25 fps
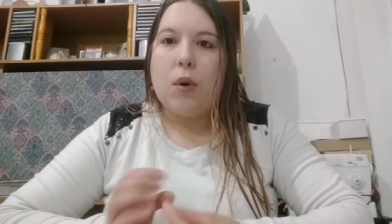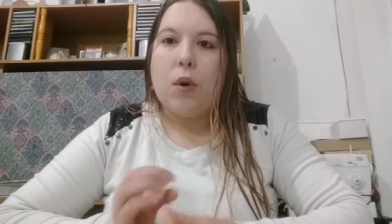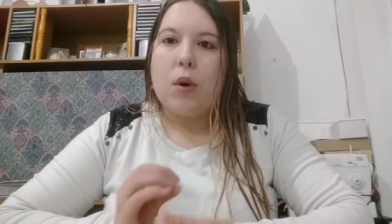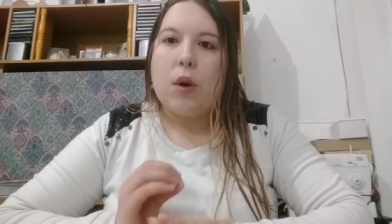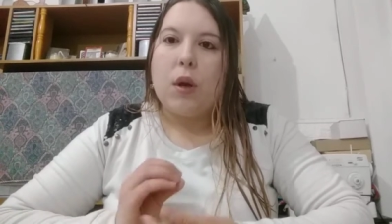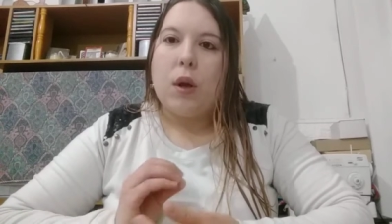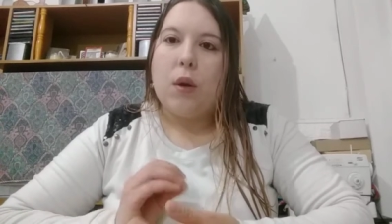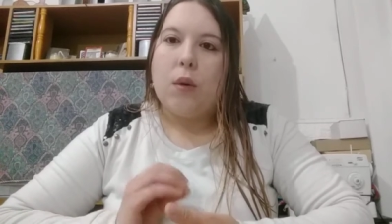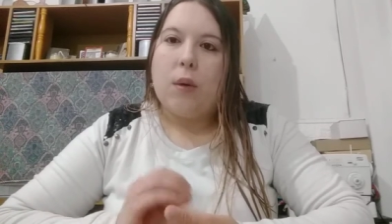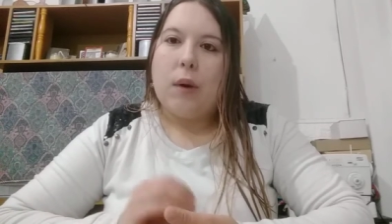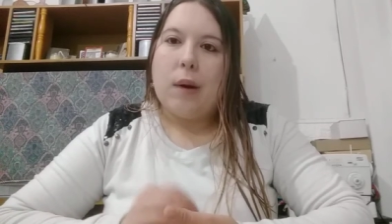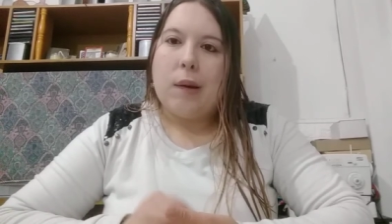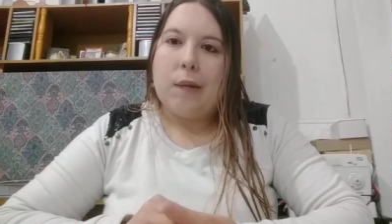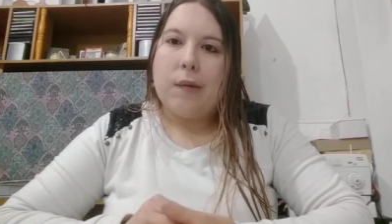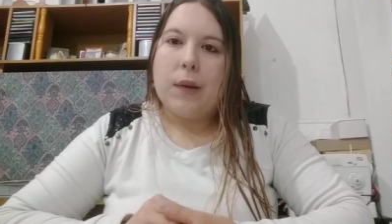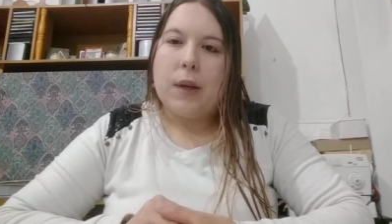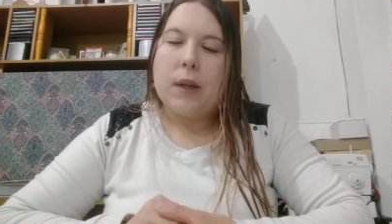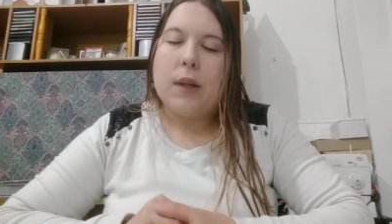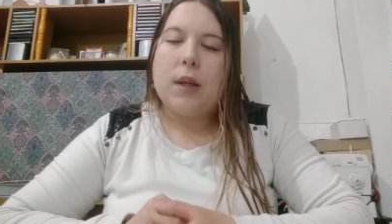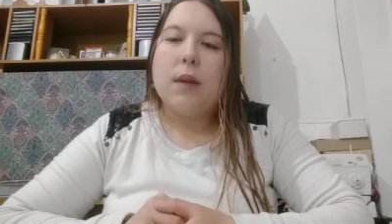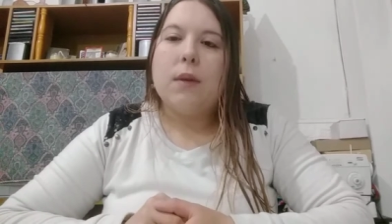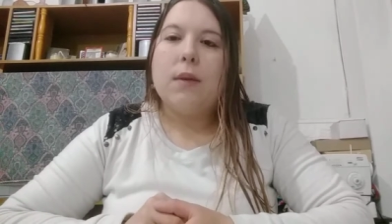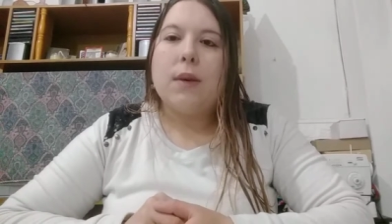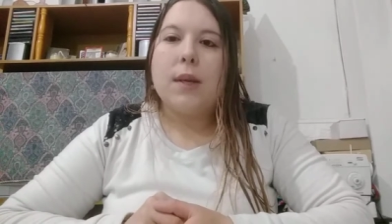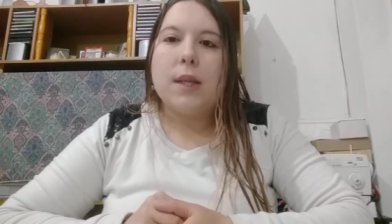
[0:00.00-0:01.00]
o que lo
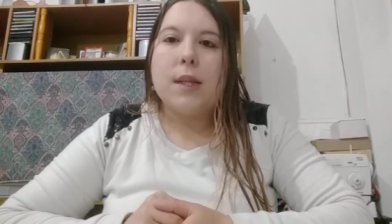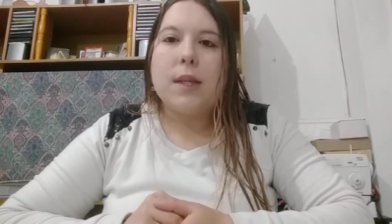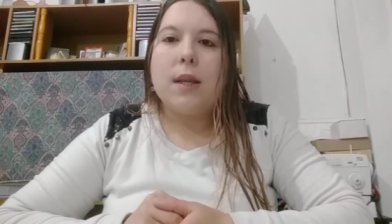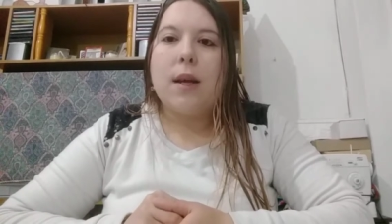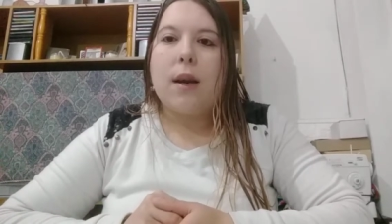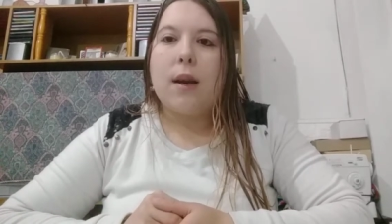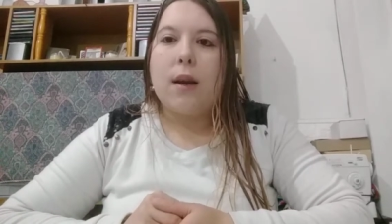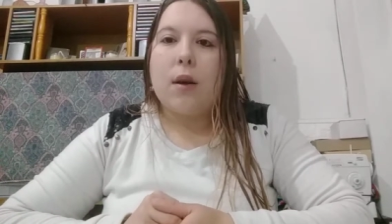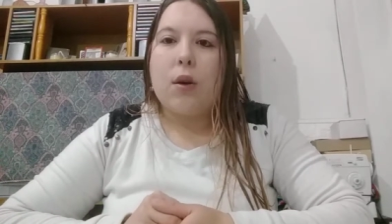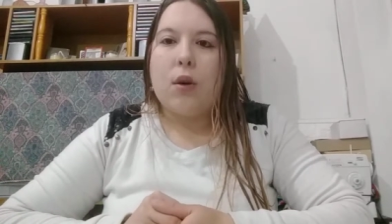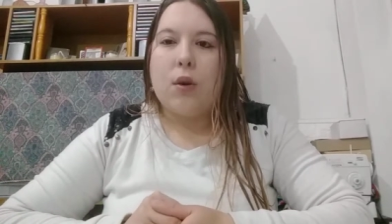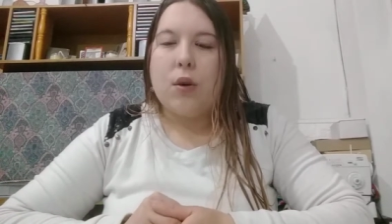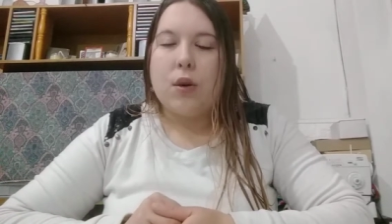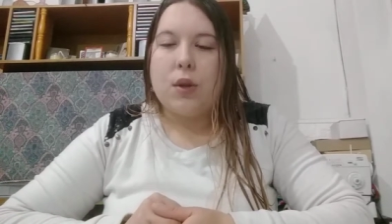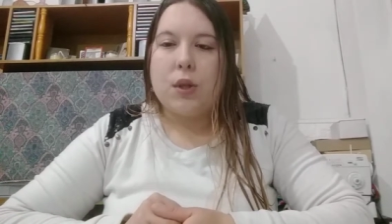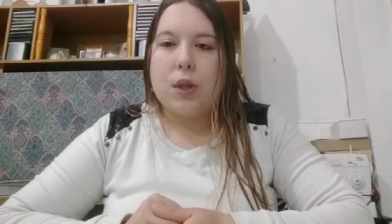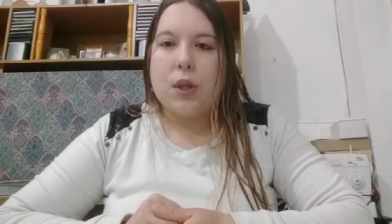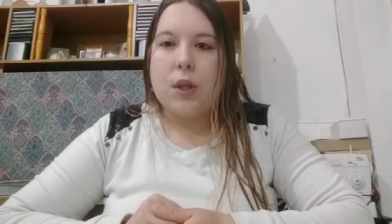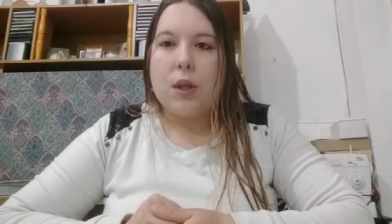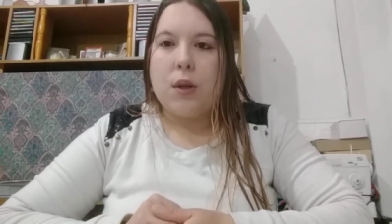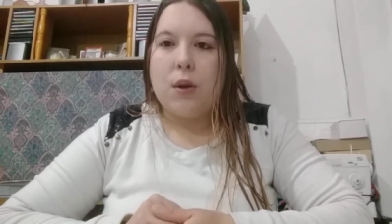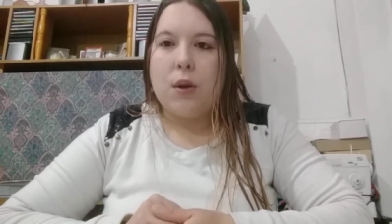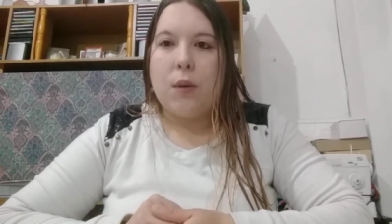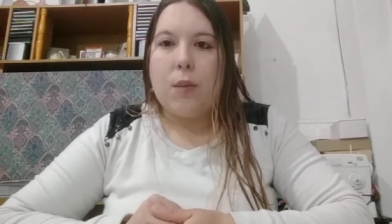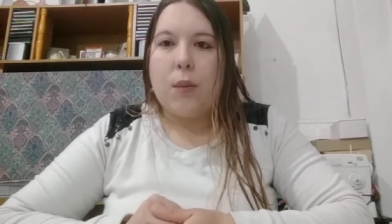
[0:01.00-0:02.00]
afecte va a ser
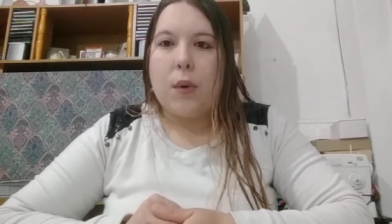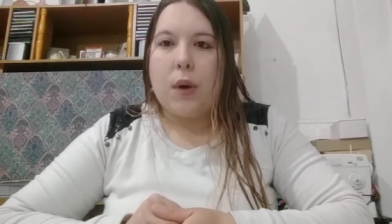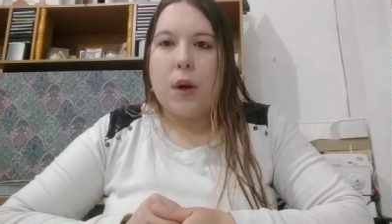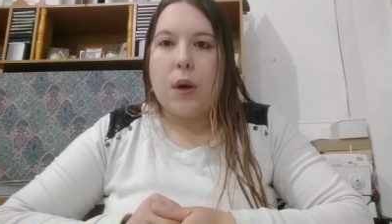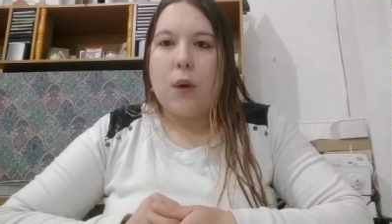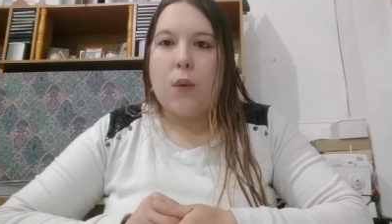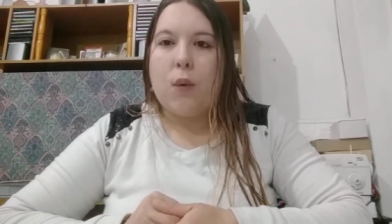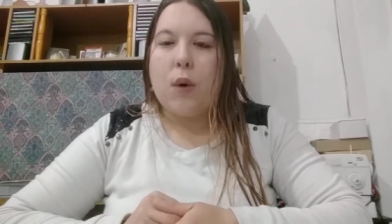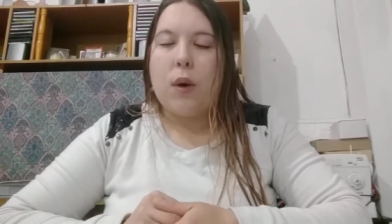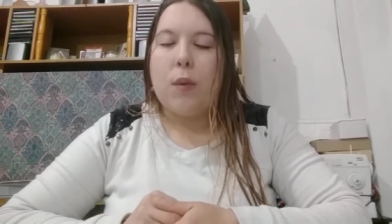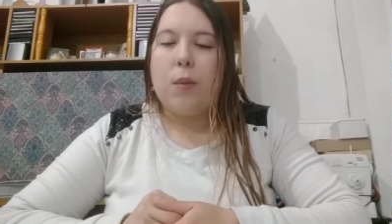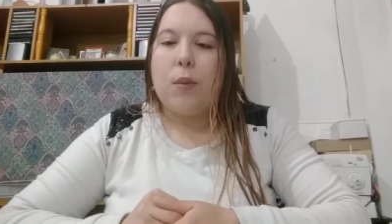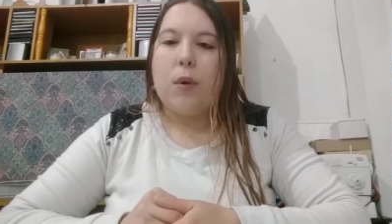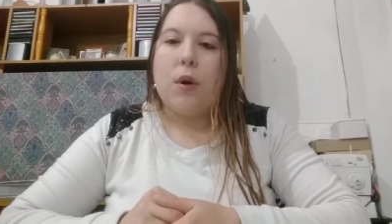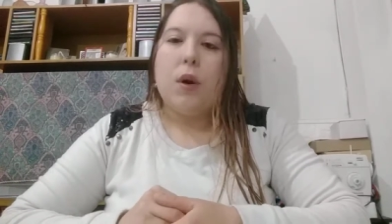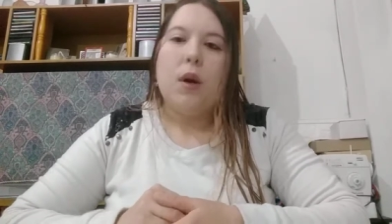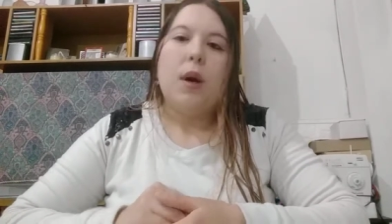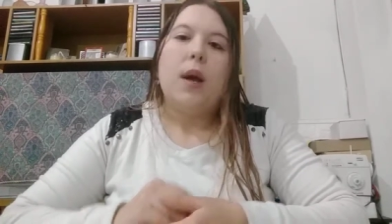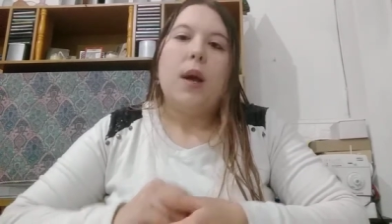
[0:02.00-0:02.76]
reconocido por el cuerpo